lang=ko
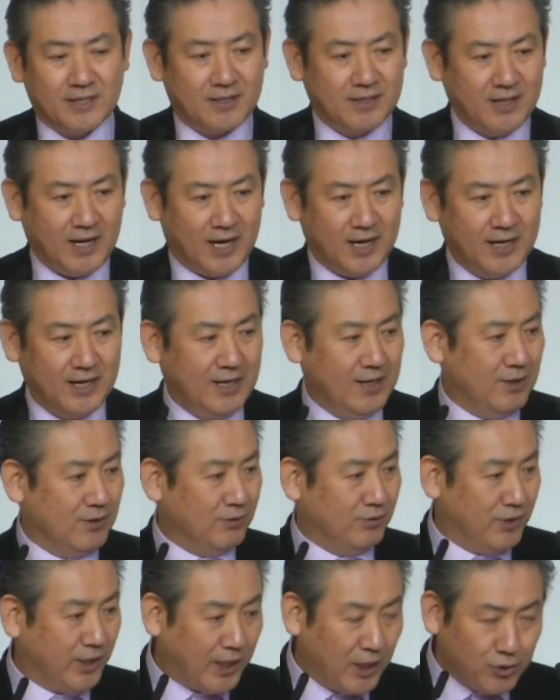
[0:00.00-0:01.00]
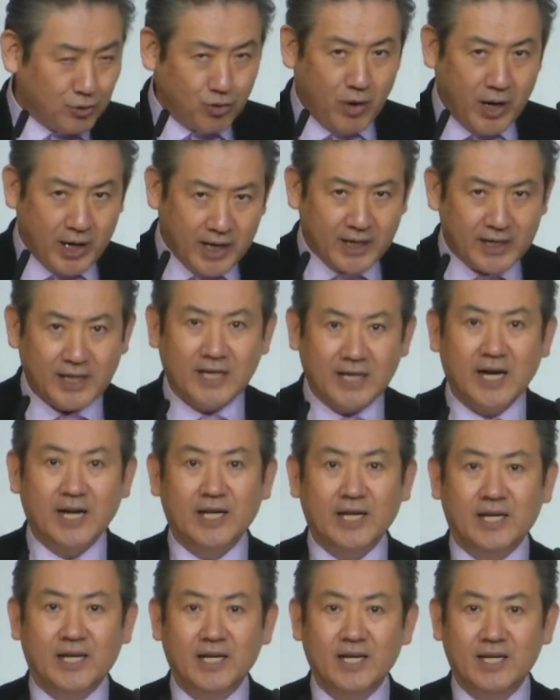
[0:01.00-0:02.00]
그러나 우리가 유한한
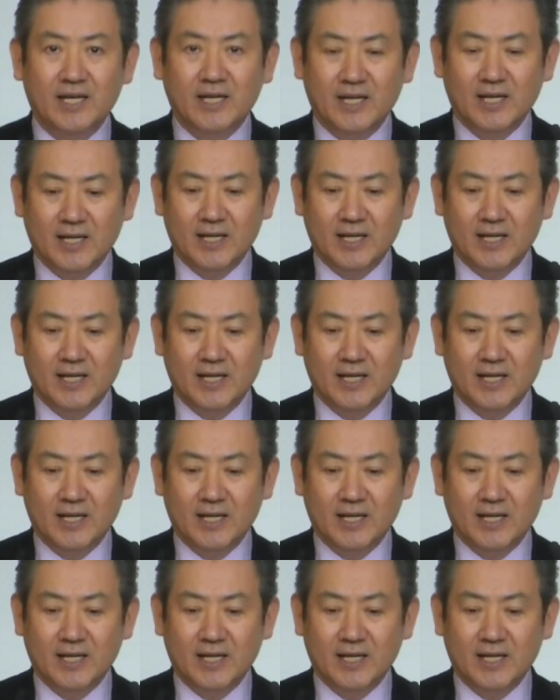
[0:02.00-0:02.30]
인간이